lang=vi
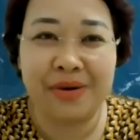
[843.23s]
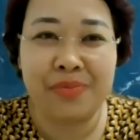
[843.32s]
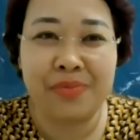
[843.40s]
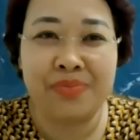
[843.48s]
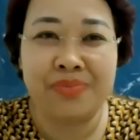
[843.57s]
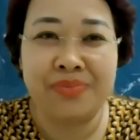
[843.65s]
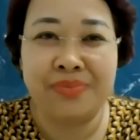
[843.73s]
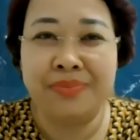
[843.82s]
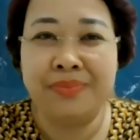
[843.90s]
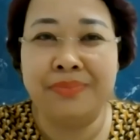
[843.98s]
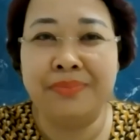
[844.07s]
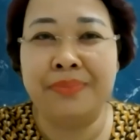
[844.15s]
trong
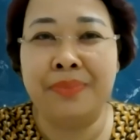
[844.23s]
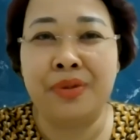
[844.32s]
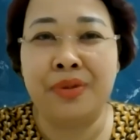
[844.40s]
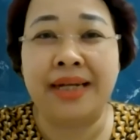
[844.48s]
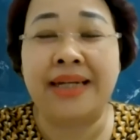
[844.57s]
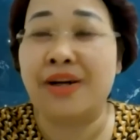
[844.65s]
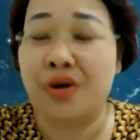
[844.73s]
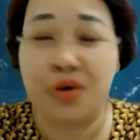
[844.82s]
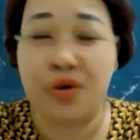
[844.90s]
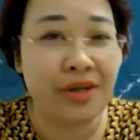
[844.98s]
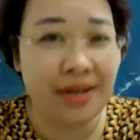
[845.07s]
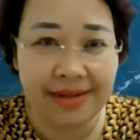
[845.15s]
một cái cơ
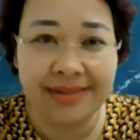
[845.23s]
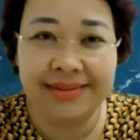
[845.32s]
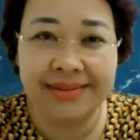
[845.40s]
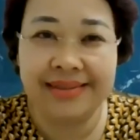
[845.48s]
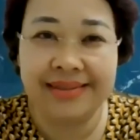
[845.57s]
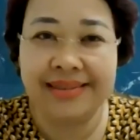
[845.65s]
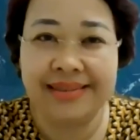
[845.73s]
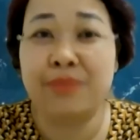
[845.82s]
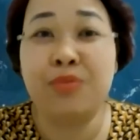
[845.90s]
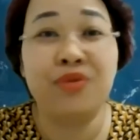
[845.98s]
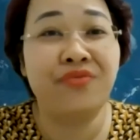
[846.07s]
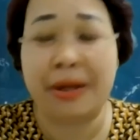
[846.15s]
hội lớn
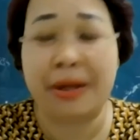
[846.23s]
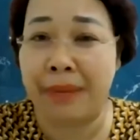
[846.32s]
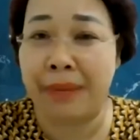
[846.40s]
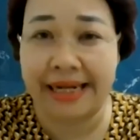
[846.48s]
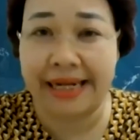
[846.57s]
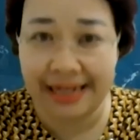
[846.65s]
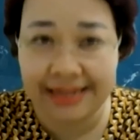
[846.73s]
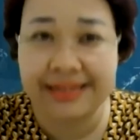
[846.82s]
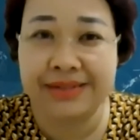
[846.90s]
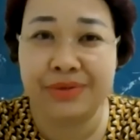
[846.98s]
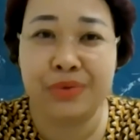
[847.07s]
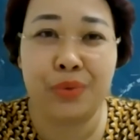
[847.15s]
trong một vận mệnh
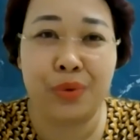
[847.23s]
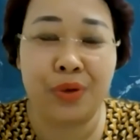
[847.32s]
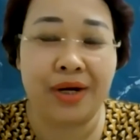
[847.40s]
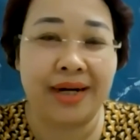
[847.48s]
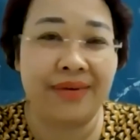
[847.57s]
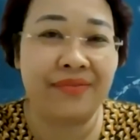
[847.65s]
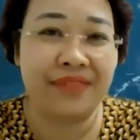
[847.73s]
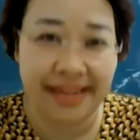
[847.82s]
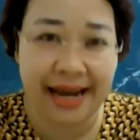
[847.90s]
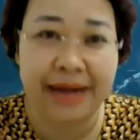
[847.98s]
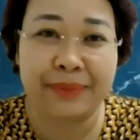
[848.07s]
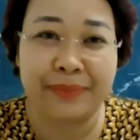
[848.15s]
lớn của
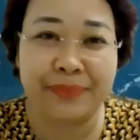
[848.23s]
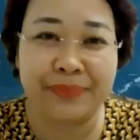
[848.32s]
Việt Nam